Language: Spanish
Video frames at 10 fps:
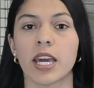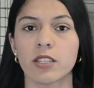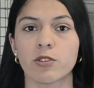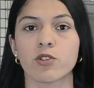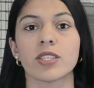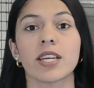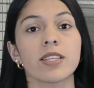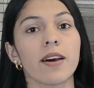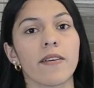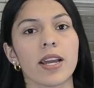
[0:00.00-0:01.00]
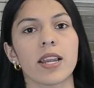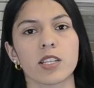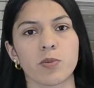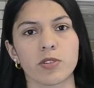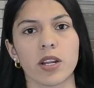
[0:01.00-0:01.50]
Esto sí se sabe que la
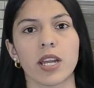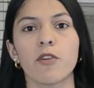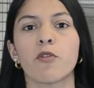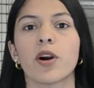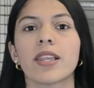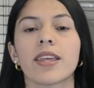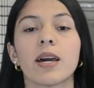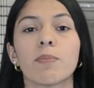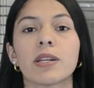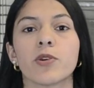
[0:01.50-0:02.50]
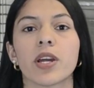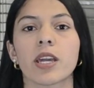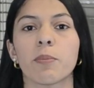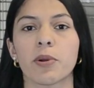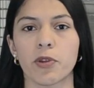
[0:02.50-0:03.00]
responsabilidad fue el de la persona
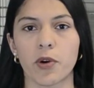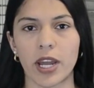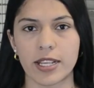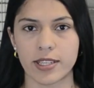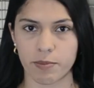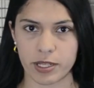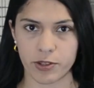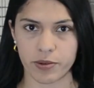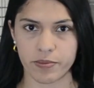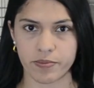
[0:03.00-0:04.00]
que pidió el servicio.